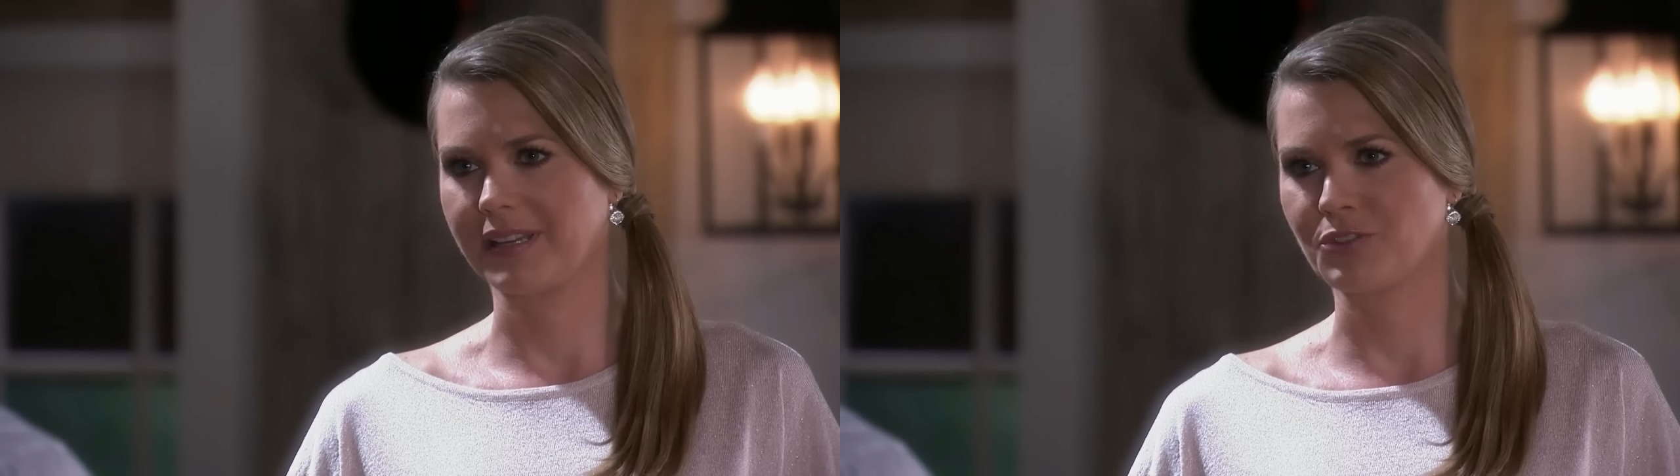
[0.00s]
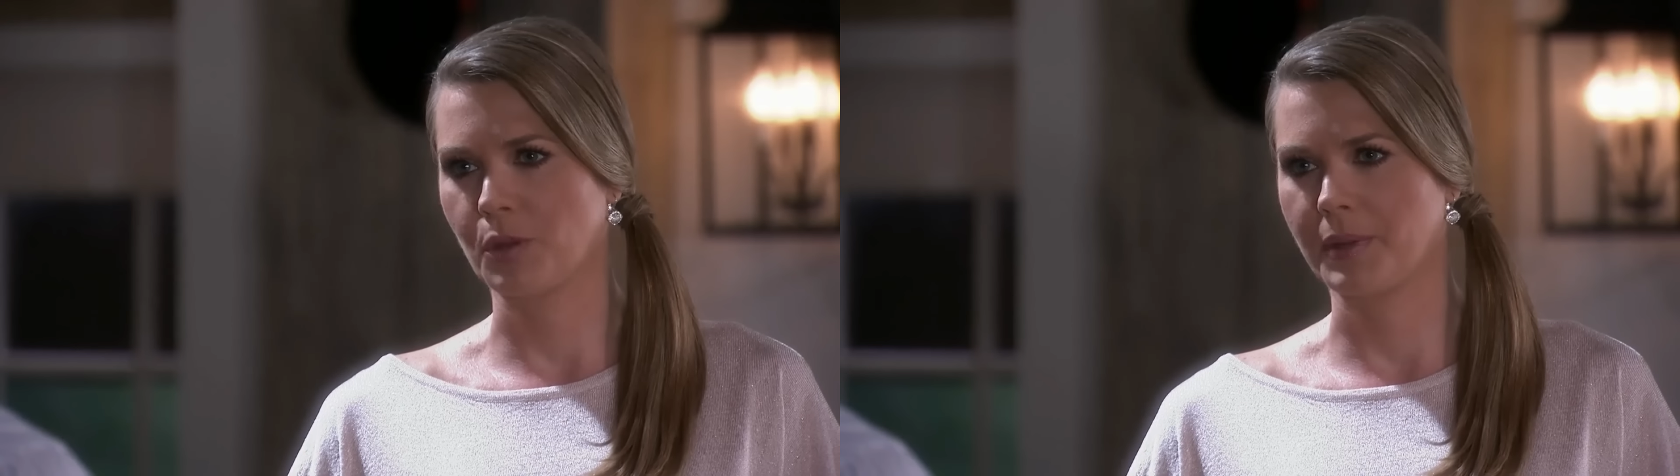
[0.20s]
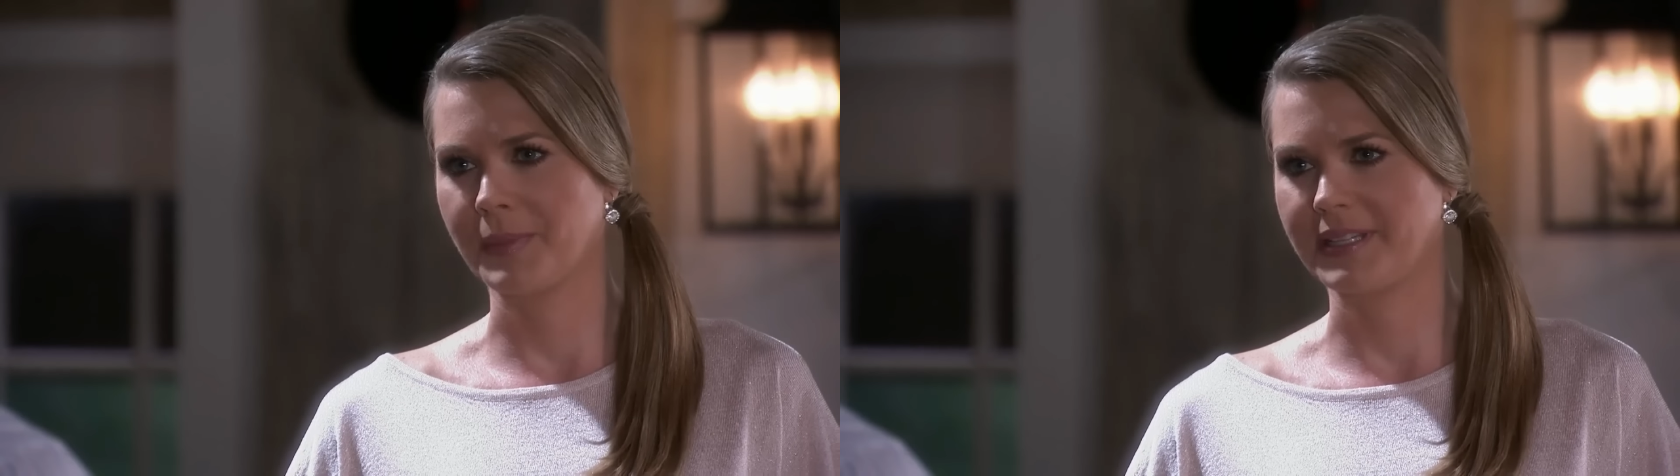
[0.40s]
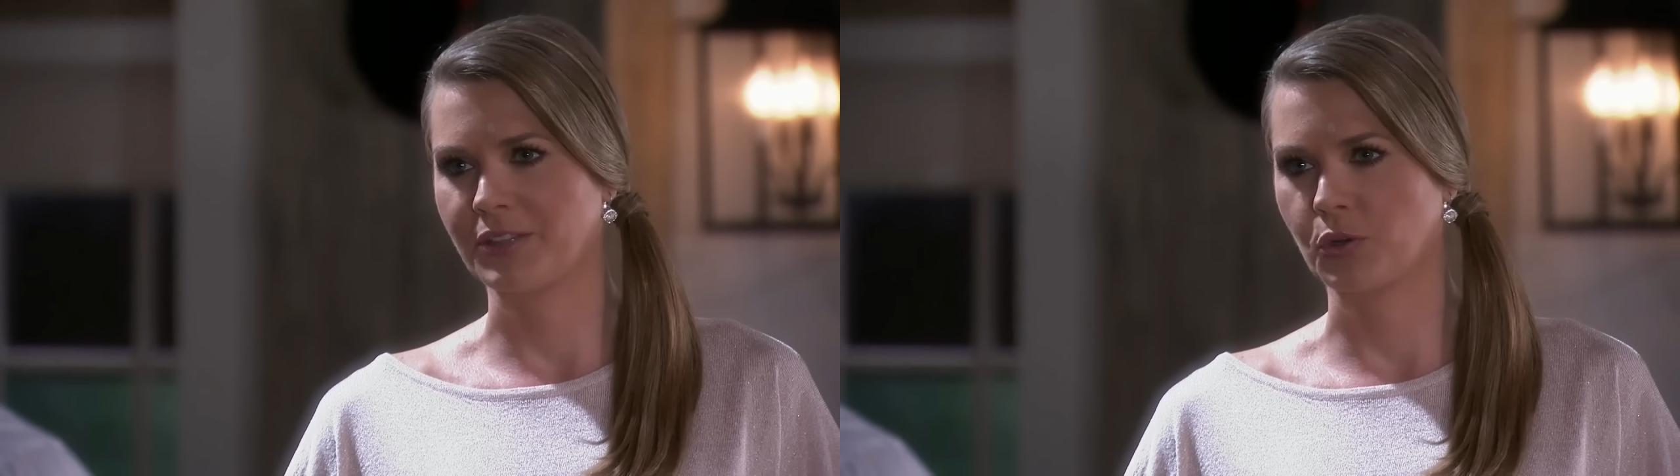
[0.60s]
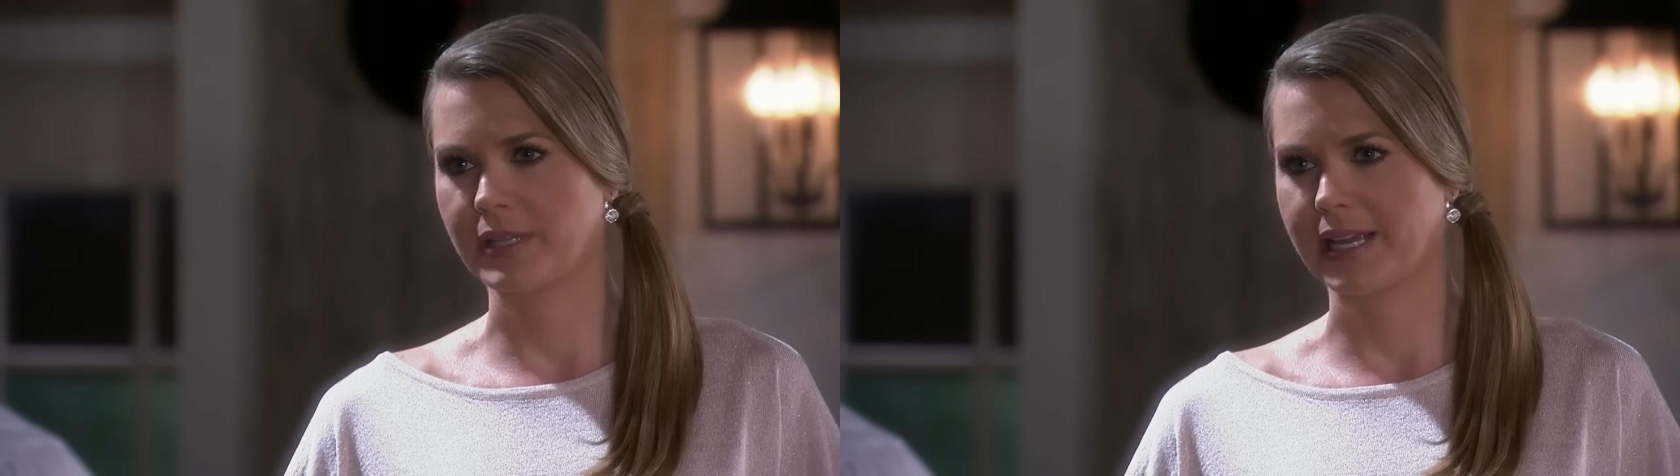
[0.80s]
que estoy
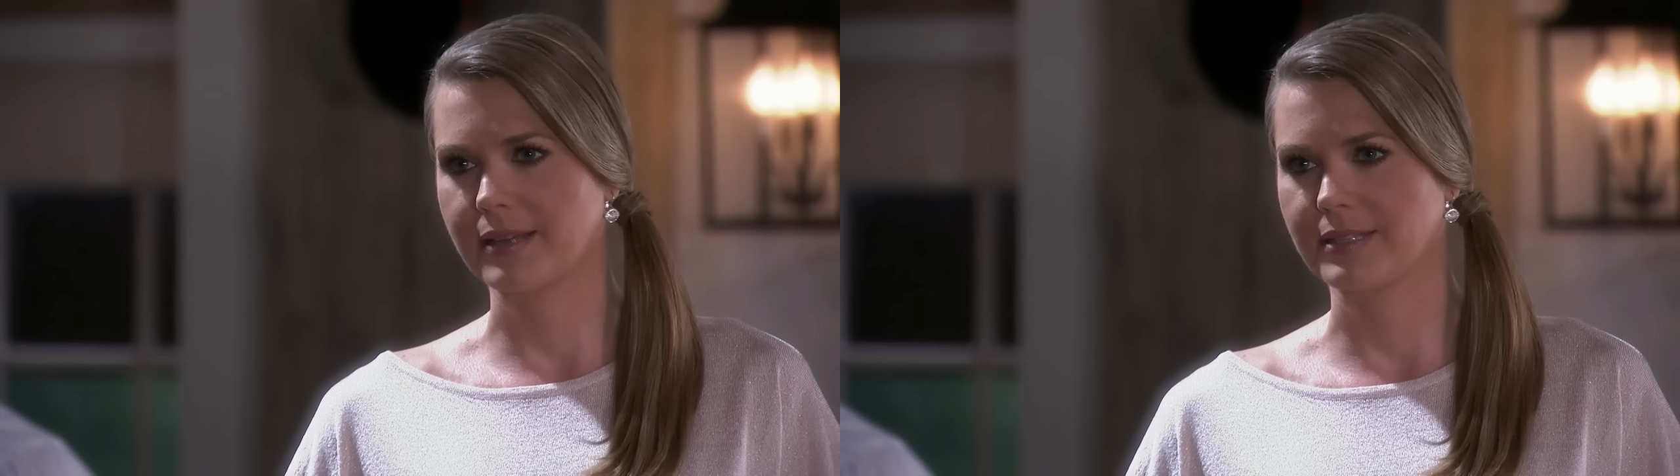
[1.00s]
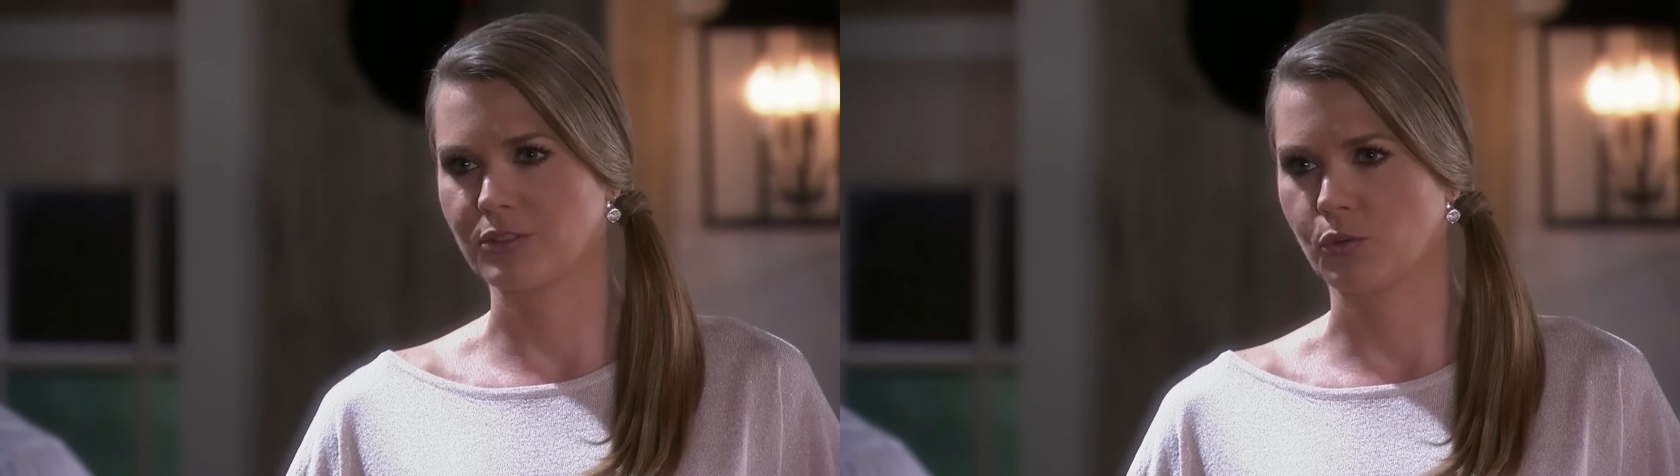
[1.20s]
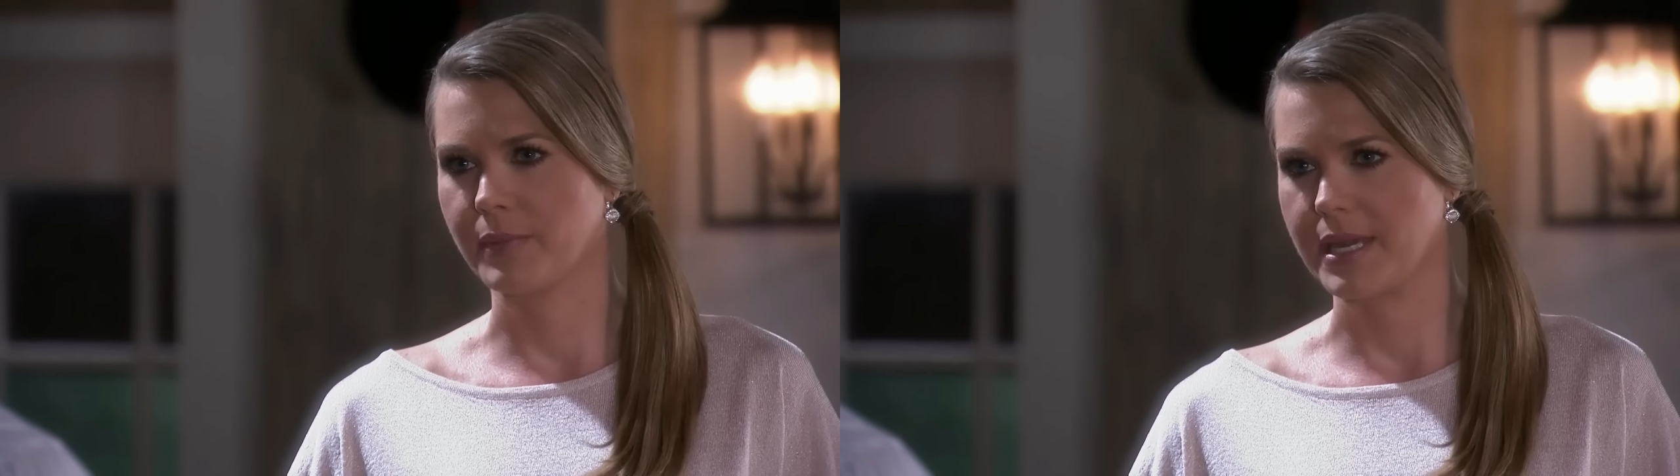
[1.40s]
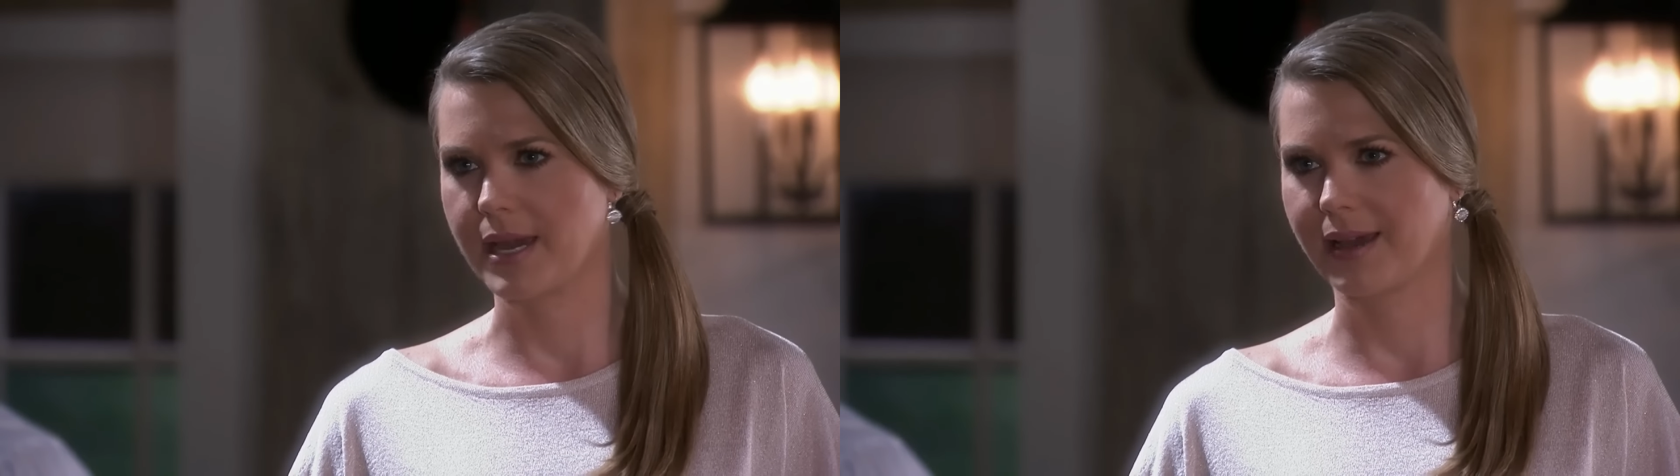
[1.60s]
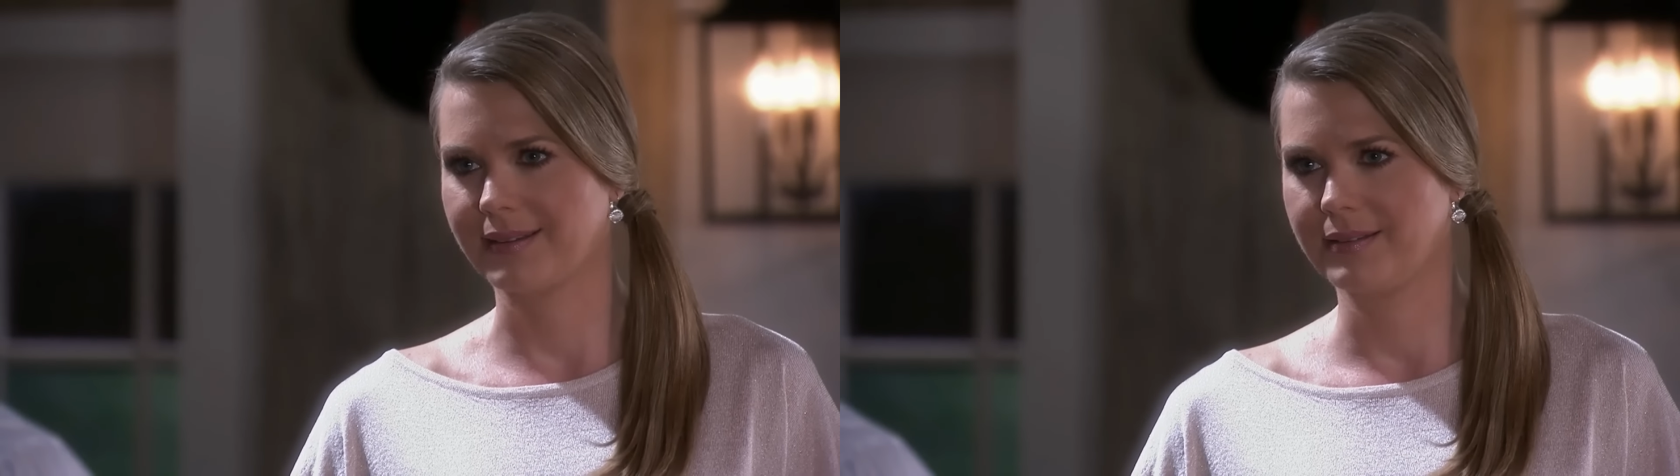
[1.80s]
permitiendo que te cases con mi
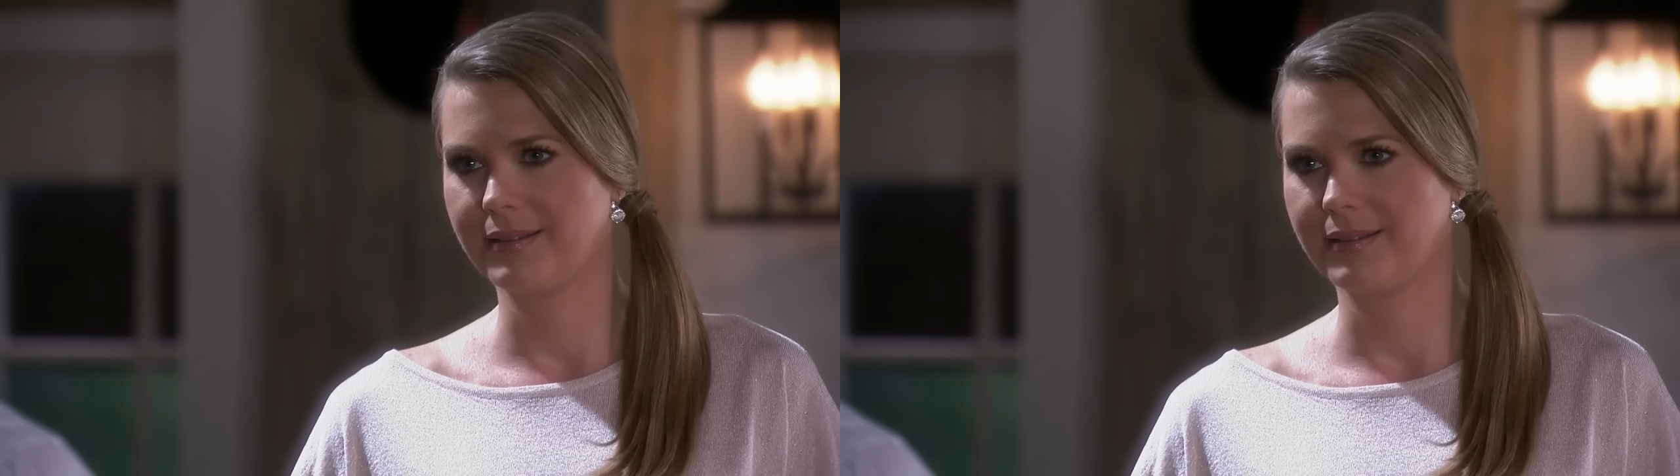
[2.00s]
hija.